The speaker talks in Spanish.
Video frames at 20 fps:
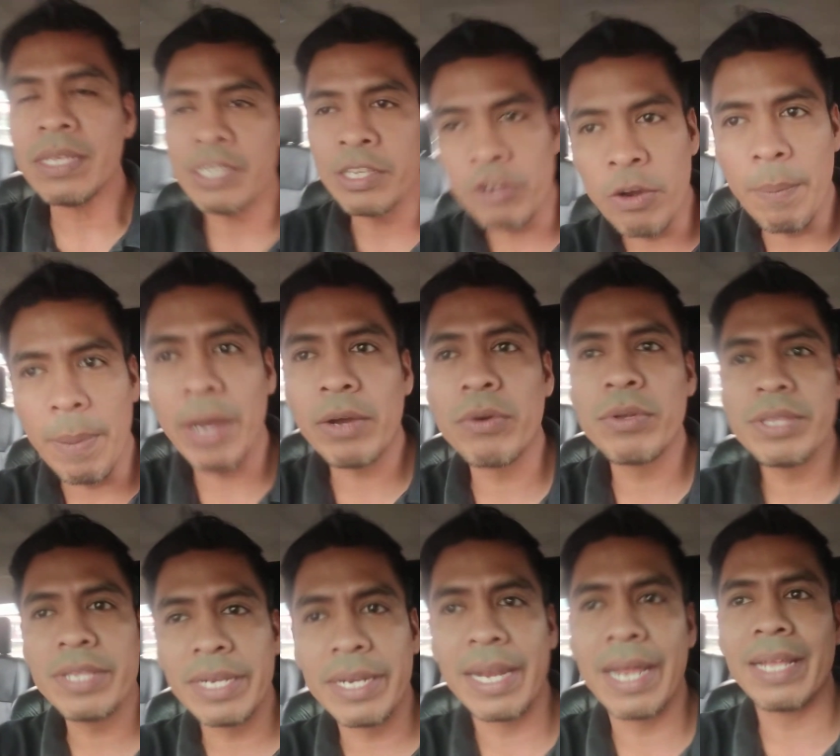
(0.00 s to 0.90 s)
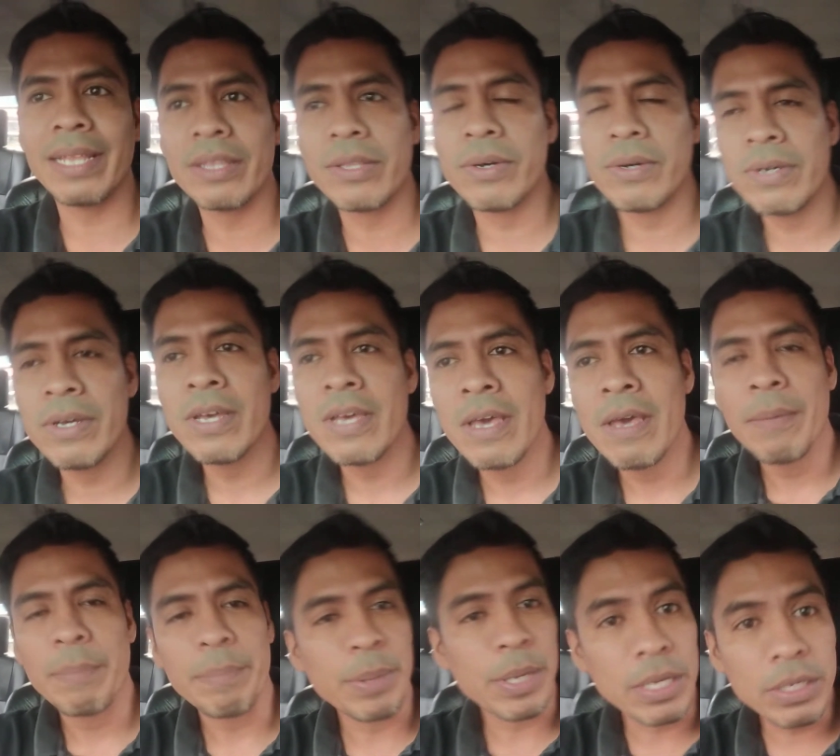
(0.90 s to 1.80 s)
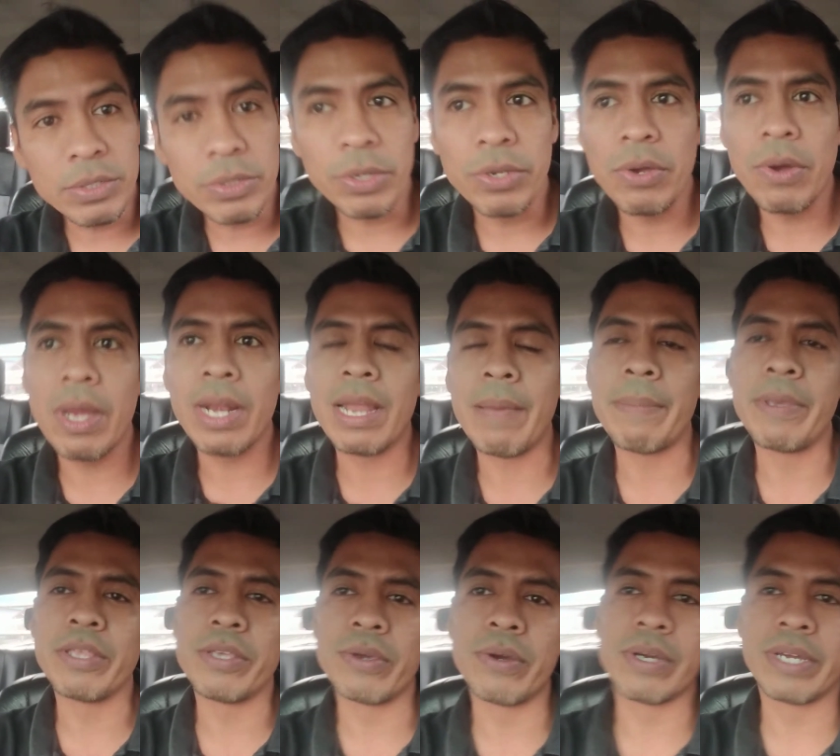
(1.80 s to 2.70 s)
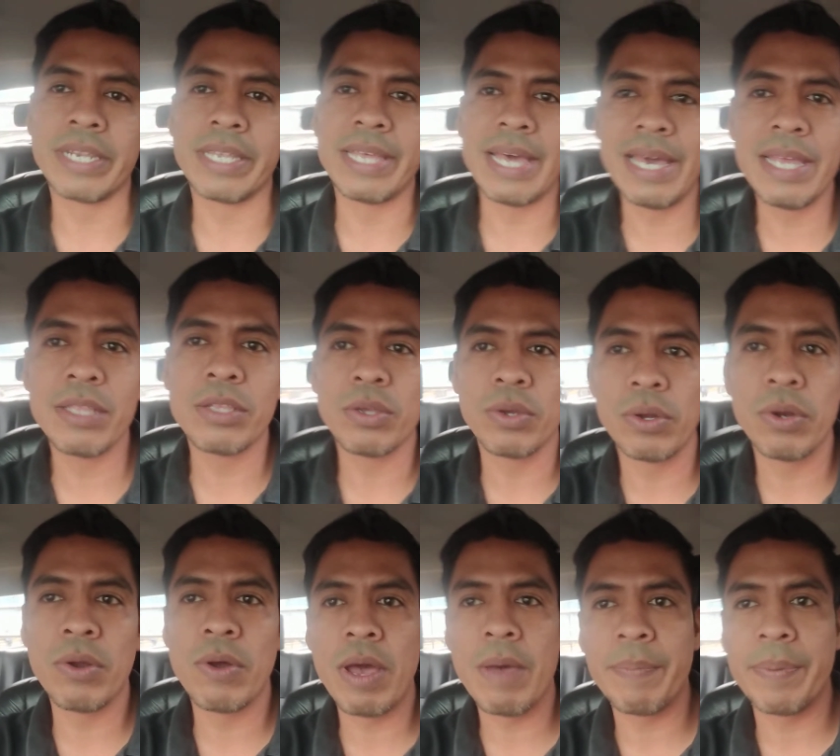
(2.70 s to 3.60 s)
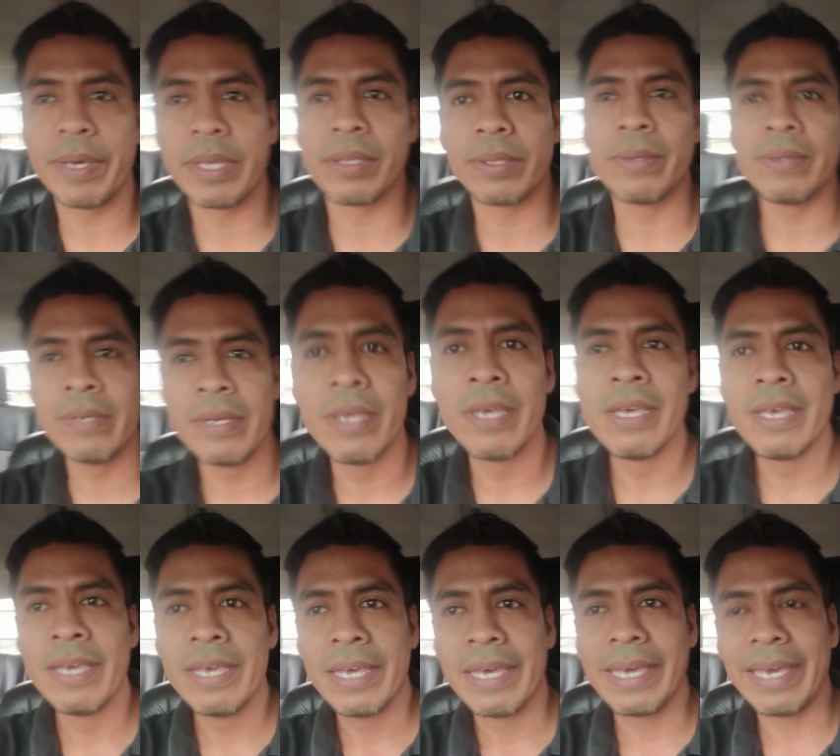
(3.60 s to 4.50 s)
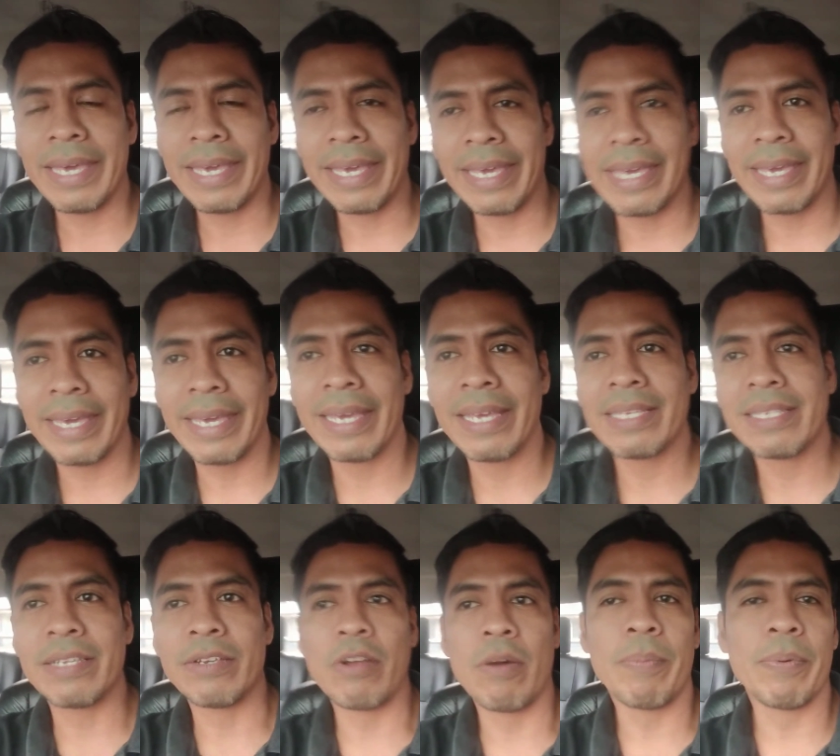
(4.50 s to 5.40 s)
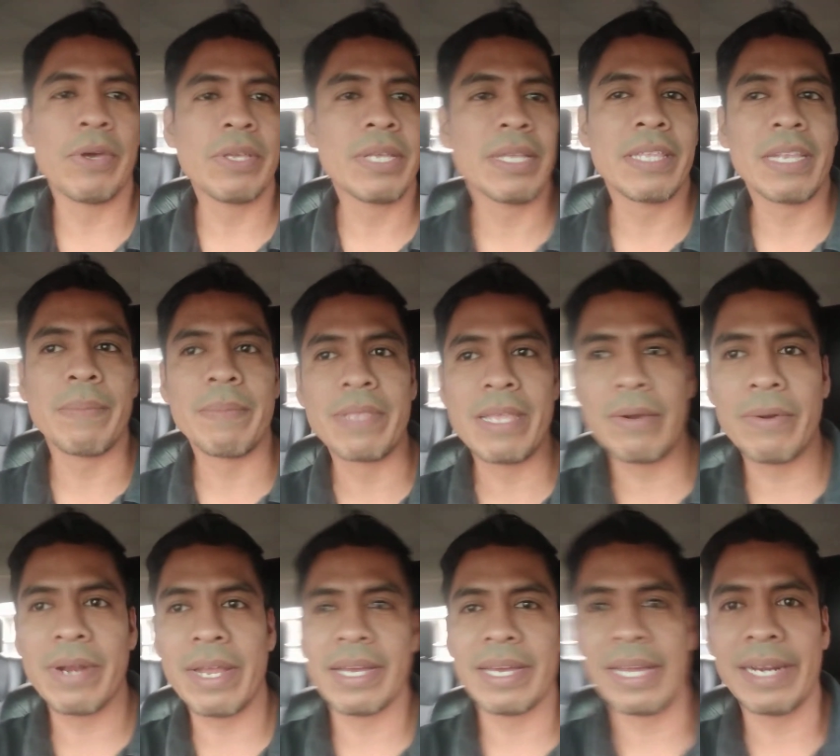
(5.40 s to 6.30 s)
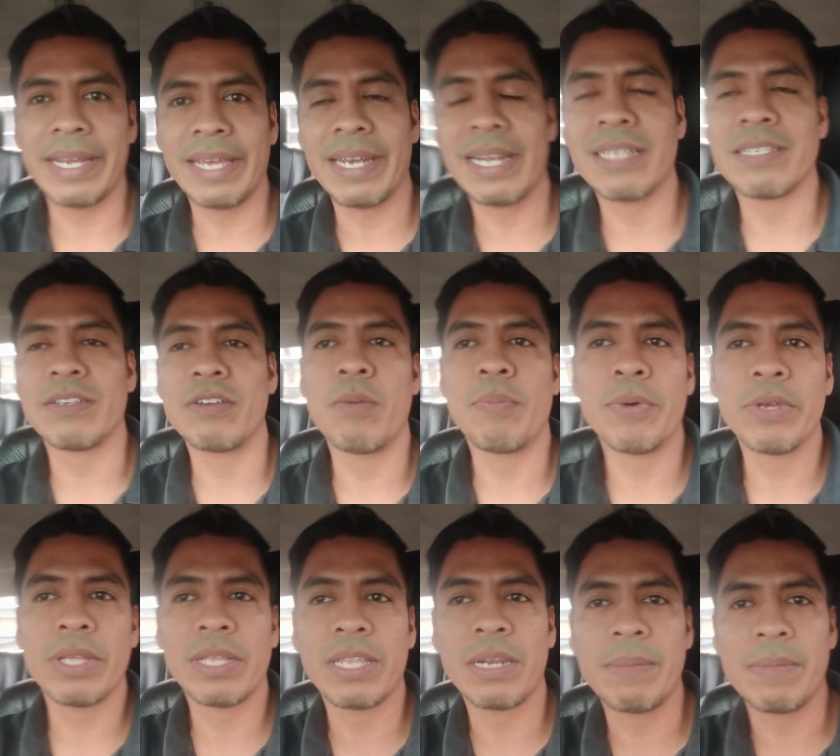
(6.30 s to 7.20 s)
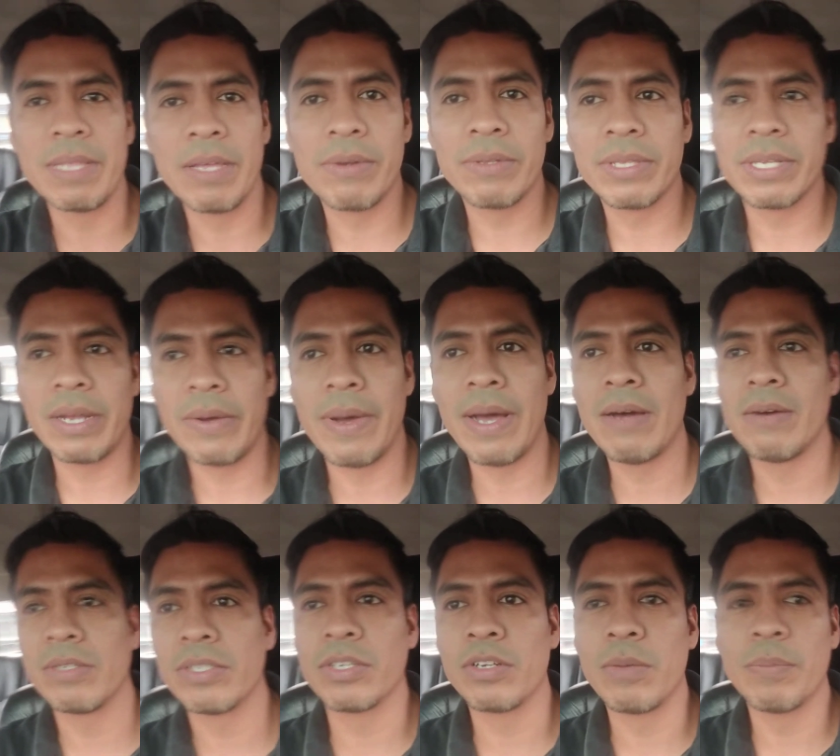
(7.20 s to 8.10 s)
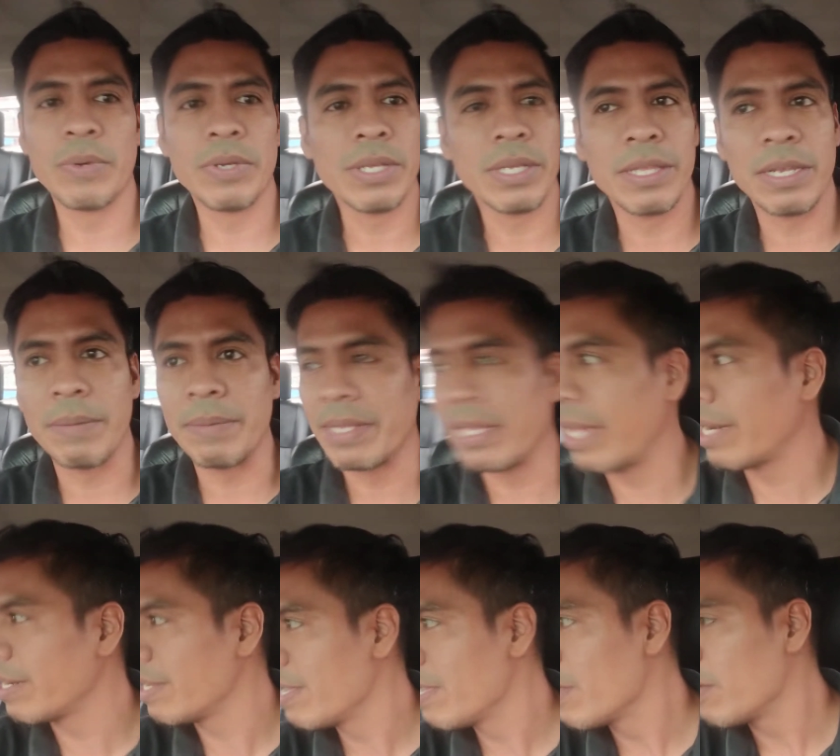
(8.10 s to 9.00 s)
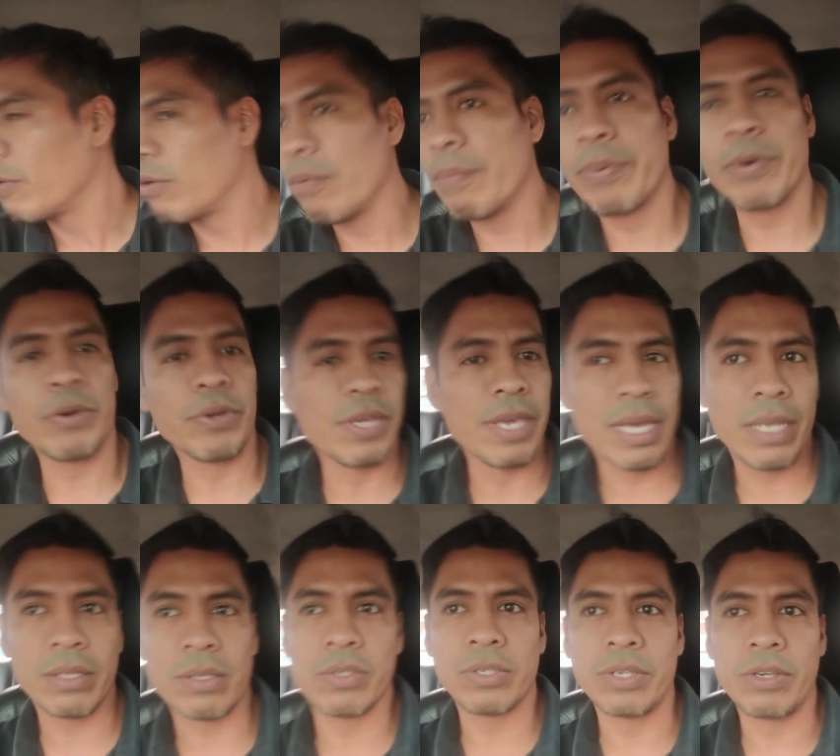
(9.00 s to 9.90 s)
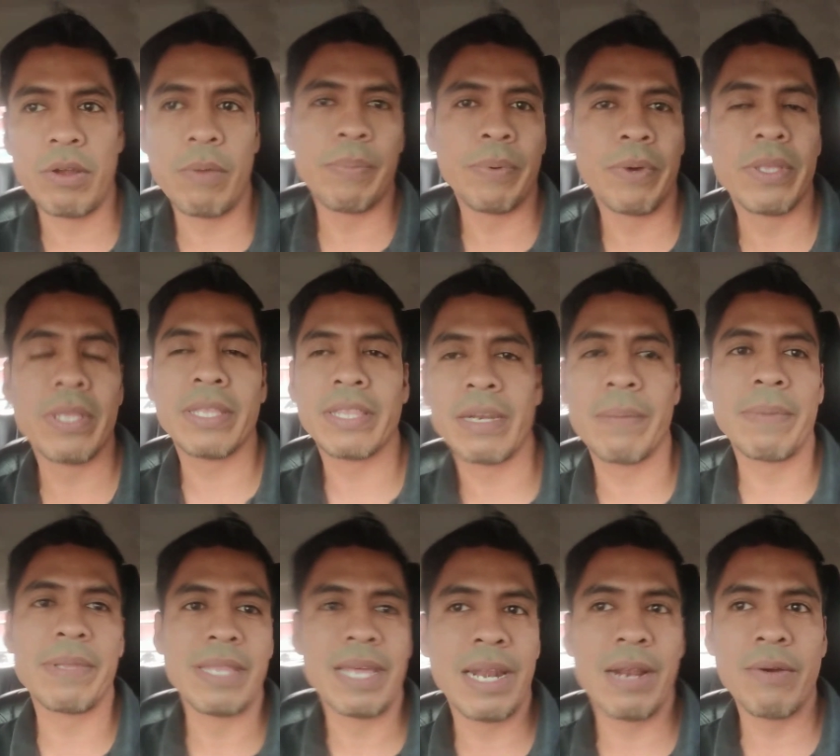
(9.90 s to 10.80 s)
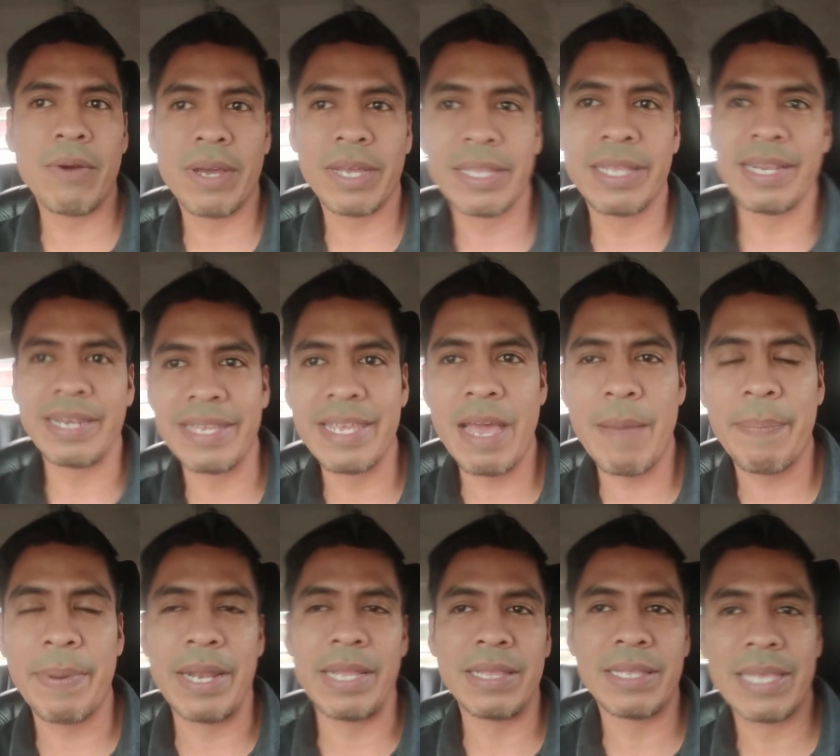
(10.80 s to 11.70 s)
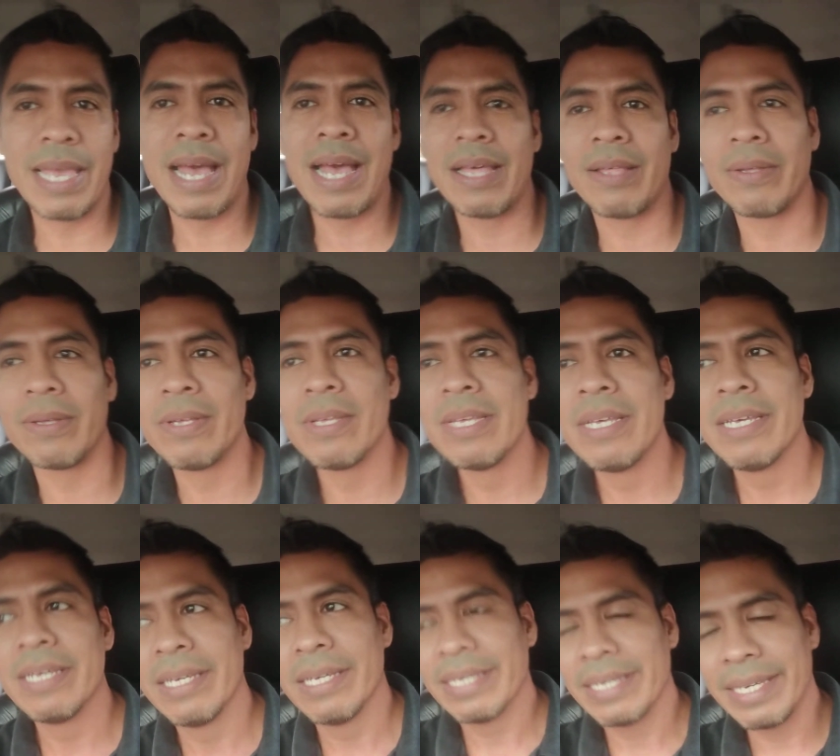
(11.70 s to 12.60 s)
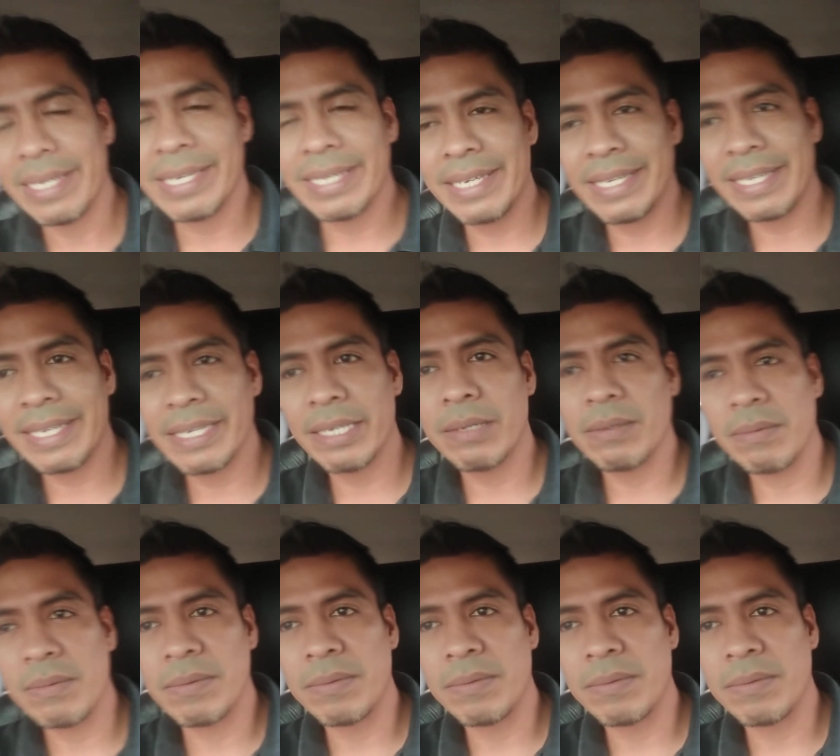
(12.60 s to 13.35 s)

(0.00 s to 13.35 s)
Y nos va condenando, pienso yo, a la mediocridad en todos los aspectos. Eh, si no pudiste terminar una carrera, si no pudiste terminar un trabajo, si no pudiste terminar un proyecto, si no pudiste terminar algo que tenías planteado, eh,